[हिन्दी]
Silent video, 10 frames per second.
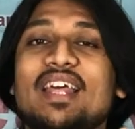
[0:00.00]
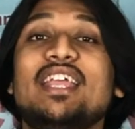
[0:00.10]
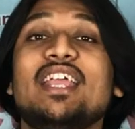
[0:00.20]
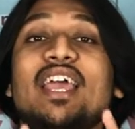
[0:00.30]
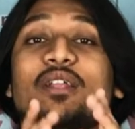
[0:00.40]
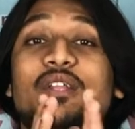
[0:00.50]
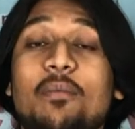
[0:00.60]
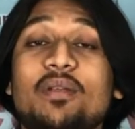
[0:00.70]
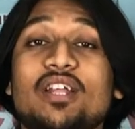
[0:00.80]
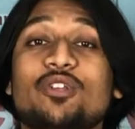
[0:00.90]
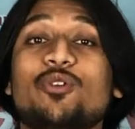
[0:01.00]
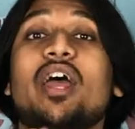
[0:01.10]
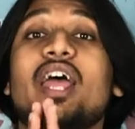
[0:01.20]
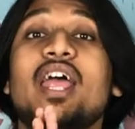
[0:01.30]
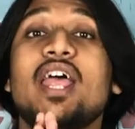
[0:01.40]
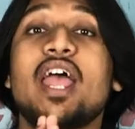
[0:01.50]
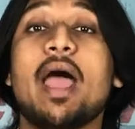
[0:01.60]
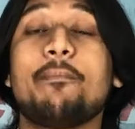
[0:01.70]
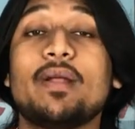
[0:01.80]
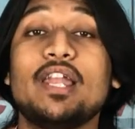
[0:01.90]
नहीं है अभी तक जो है
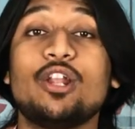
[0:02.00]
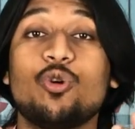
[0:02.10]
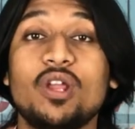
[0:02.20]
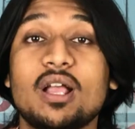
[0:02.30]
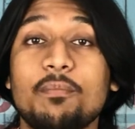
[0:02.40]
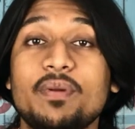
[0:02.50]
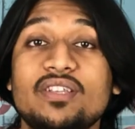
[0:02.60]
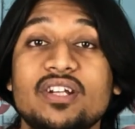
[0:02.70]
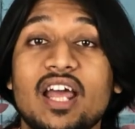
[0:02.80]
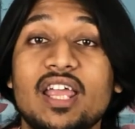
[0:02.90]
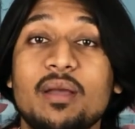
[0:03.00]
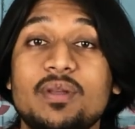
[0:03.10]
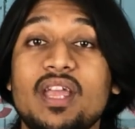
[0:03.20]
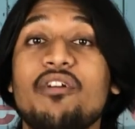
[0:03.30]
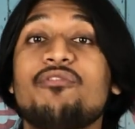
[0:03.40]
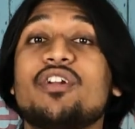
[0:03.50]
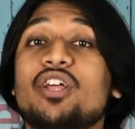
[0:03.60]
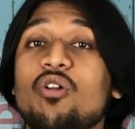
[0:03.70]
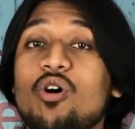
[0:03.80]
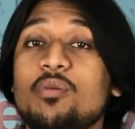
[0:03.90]
एप्पल ने दो ही कंपनी से टाइप किया है
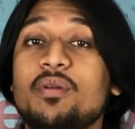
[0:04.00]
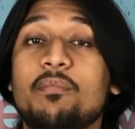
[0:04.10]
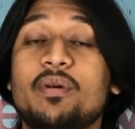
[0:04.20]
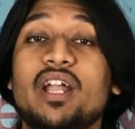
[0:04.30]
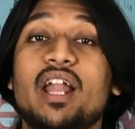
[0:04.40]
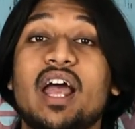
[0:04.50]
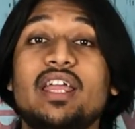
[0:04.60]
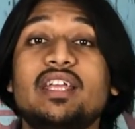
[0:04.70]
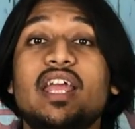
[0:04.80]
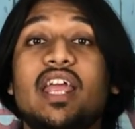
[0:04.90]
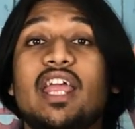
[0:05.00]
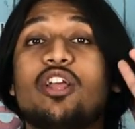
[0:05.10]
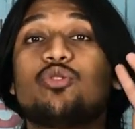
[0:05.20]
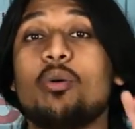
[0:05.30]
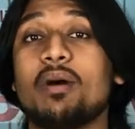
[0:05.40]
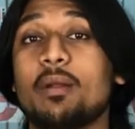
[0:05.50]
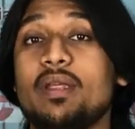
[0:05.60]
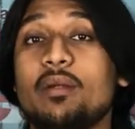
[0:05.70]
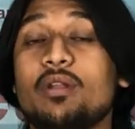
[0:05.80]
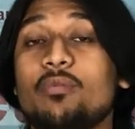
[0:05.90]
फर्दर और भी अपग्रेड आएंगे एक तो हमारा
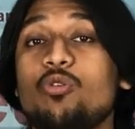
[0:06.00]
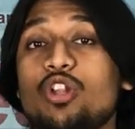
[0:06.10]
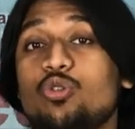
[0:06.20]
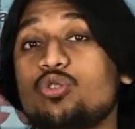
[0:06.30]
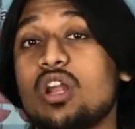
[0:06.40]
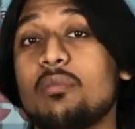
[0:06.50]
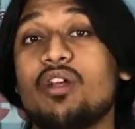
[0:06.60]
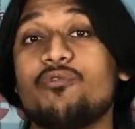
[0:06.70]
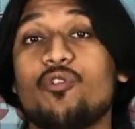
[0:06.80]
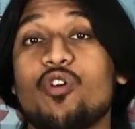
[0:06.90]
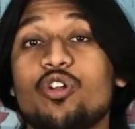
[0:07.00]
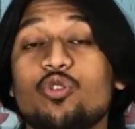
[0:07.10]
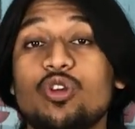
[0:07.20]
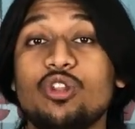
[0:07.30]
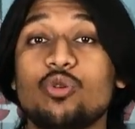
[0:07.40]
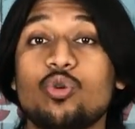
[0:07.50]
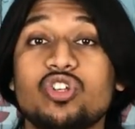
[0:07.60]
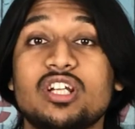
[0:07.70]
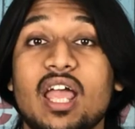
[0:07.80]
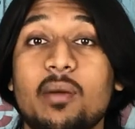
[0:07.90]
बी है दूसरा हमारा फोर्ड तो इन दोनों
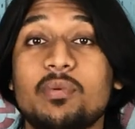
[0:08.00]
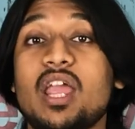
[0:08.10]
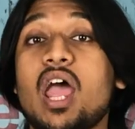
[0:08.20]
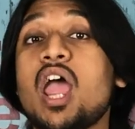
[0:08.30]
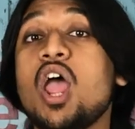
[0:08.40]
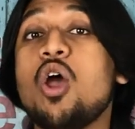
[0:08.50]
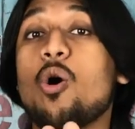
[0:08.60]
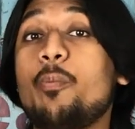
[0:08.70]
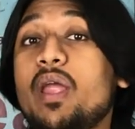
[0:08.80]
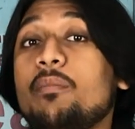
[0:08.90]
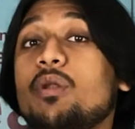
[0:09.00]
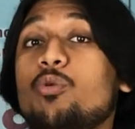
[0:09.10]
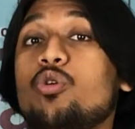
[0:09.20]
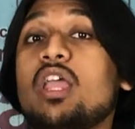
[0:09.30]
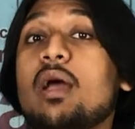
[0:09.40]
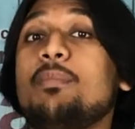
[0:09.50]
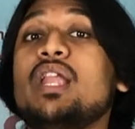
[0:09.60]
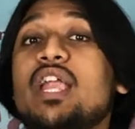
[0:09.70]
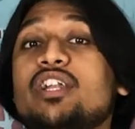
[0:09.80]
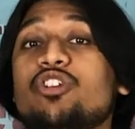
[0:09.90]
से टाइप किया है और बी की अभी
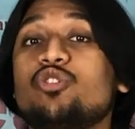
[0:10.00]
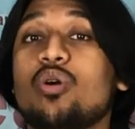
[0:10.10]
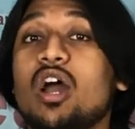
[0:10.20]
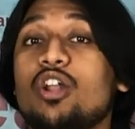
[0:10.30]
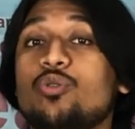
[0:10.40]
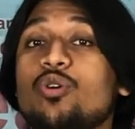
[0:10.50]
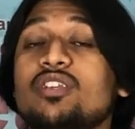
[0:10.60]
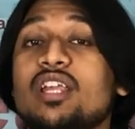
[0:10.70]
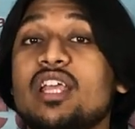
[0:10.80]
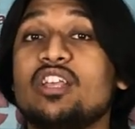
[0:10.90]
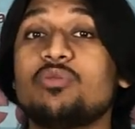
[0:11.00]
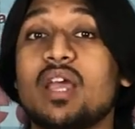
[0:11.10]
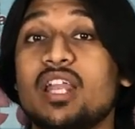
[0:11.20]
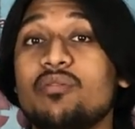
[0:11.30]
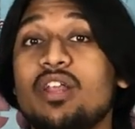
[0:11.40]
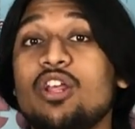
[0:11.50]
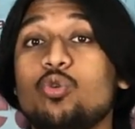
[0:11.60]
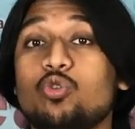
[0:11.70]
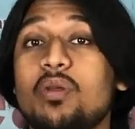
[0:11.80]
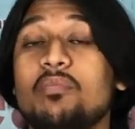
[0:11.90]
लेटेस्ट जो कार दो में आने वाली
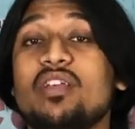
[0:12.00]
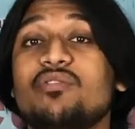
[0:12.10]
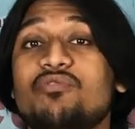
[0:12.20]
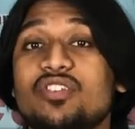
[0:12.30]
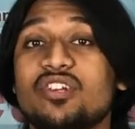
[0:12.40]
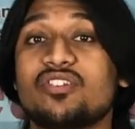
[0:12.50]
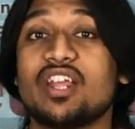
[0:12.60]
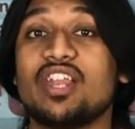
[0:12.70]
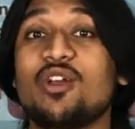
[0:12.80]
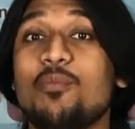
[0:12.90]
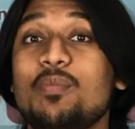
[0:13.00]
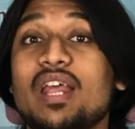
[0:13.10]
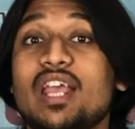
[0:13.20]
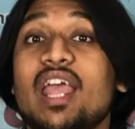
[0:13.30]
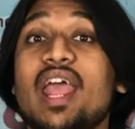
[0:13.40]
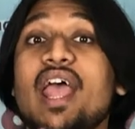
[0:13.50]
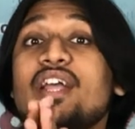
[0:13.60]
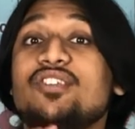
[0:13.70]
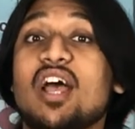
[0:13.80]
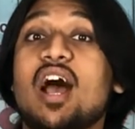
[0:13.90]
उसमें हमें ये सब फीचर्स देखने को मिलेंगे
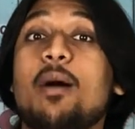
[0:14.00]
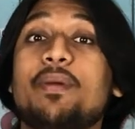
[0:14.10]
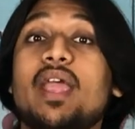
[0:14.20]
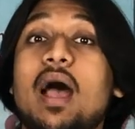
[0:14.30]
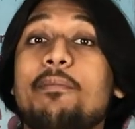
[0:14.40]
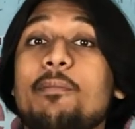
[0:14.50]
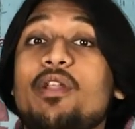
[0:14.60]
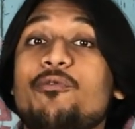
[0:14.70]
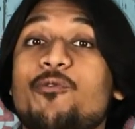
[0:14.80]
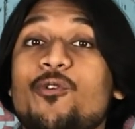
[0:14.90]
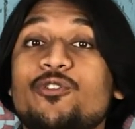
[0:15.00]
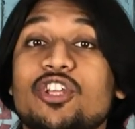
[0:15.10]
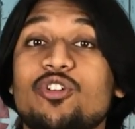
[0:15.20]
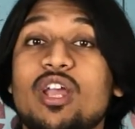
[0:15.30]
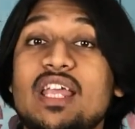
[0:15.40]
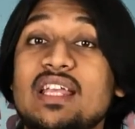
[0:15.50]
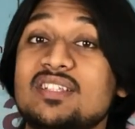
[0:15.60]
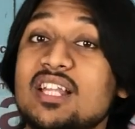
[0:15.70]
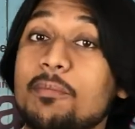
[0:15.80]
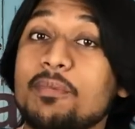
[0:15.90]
जहां पे आप अपने फ़ोन से जो है
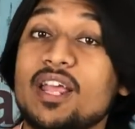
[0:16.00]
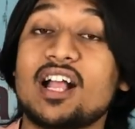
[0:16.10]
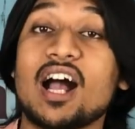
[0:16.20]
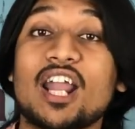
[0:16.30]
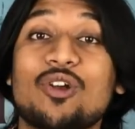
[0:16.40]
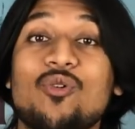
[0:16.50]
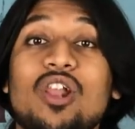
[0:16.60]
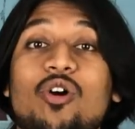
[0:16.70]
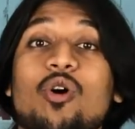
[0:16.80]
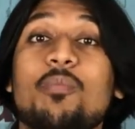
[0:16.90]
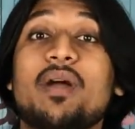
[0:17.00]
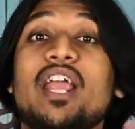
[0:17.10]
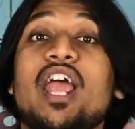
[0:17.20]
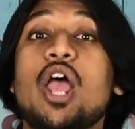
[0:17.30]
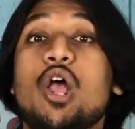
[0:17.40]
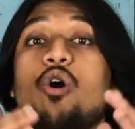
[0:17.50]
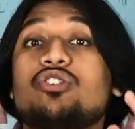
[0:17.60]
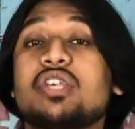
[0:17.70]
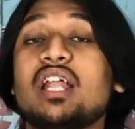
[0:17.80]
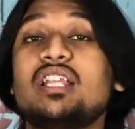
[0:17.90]
ईजिली अपने कार को अनलॉक कर पाएंगे और
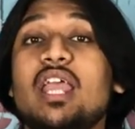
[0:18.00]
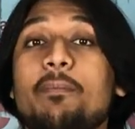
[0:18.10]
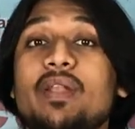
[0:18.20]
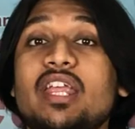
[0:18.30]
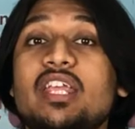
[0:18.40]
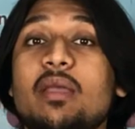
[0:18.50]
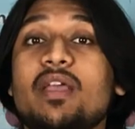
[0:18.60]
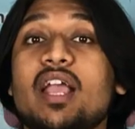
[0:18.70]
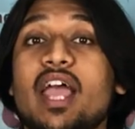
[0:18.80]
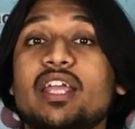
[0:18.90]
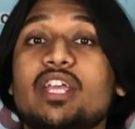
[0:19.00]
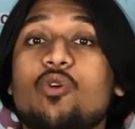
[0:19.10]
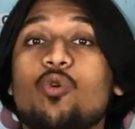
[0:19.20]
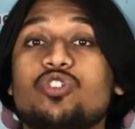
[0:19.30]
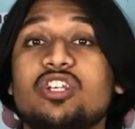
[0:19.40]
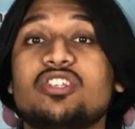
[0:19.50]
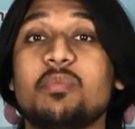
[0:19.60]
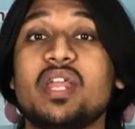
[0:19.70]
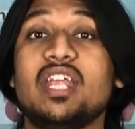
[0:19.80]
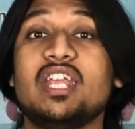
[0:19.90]
साथ ही एप्पल ने यह भी कहा है कि कोशिश
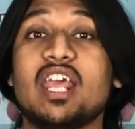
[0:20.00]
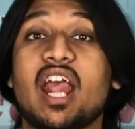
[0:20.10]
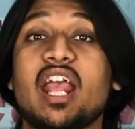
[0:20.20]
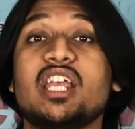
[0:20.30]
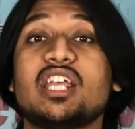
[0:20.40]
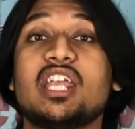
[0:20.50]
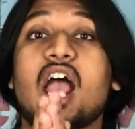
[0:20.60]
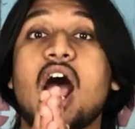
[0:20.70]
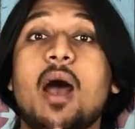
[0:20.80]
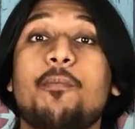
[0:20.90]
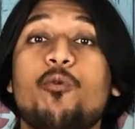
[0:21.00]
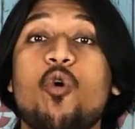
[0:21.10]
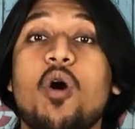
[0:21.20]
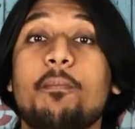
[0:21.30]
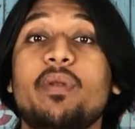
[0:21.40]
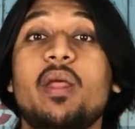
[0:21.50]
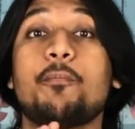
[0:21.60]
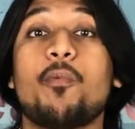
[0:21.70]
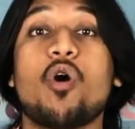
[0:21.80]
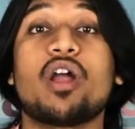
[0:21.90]
मेरी ये रहेगी कि आपको अपने
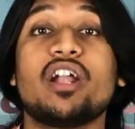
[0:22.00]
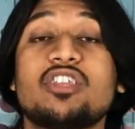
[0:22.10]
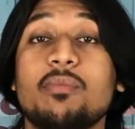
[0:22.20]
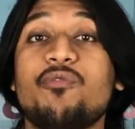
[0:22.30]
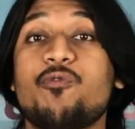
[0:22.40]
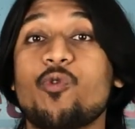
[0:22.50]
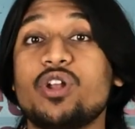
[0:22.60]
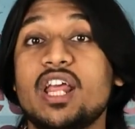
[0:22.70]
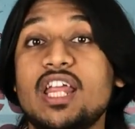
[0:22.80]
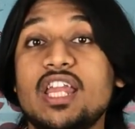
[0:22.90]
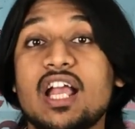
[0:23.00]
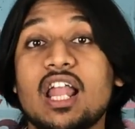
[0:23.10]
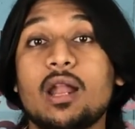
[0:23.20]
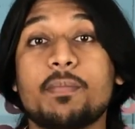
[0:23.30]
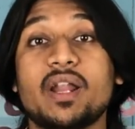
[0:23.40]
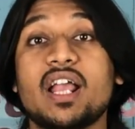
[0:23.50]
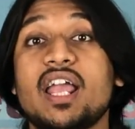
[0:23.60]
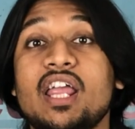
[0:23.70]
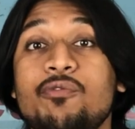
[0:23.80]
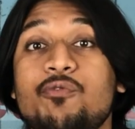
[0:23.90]
पॉकेट से भी फ़ोन नहीं निकालना पड़ेगा पड़ेगा
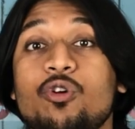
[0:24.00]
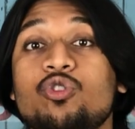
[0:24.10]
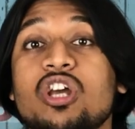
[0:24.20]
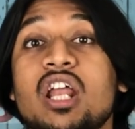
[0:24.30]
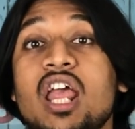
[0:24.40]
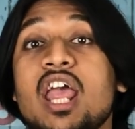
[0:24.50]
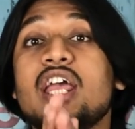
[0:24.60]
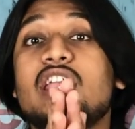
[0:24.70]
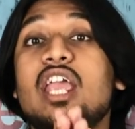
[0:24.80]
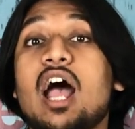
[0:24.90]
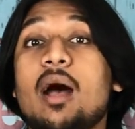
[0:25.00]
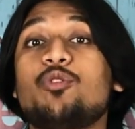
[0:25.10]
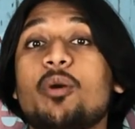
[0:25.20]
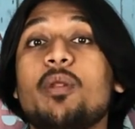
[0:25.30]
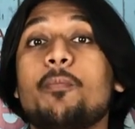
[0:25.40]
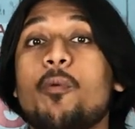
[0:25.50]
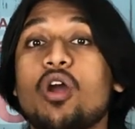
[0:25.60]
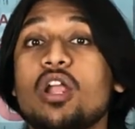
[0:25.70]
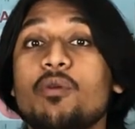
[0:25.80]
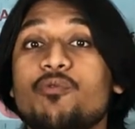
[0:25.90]
इन फ्यूचर कि आप जो अपने
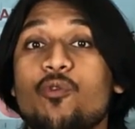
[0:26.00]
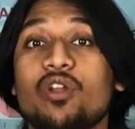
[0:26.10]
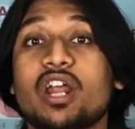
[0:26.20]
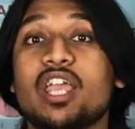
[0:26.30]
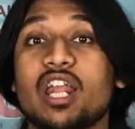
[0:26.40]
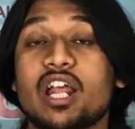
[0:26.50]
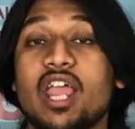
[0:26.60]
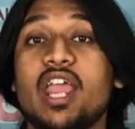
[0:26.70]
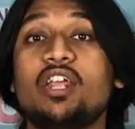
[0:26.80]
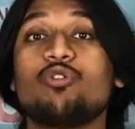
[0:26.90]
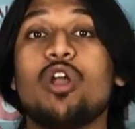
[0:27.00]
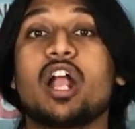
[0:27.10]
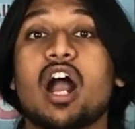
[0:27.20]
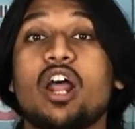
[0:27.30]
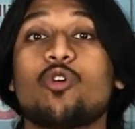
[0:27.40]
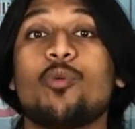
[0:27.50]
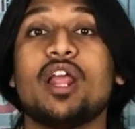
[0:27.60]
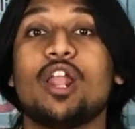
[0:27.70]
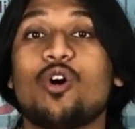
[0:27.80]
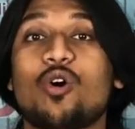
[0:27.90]
पॉकेट में फोन रखे रखे ही जो है कार को भी
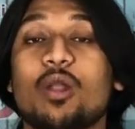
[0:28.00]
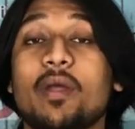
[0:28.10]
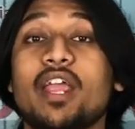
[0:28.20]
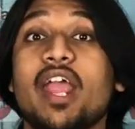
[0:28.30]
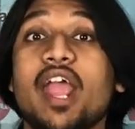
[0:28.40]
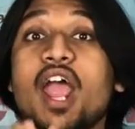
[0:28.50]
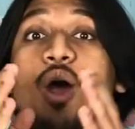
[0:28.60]
अनलॉक कर पाएंगे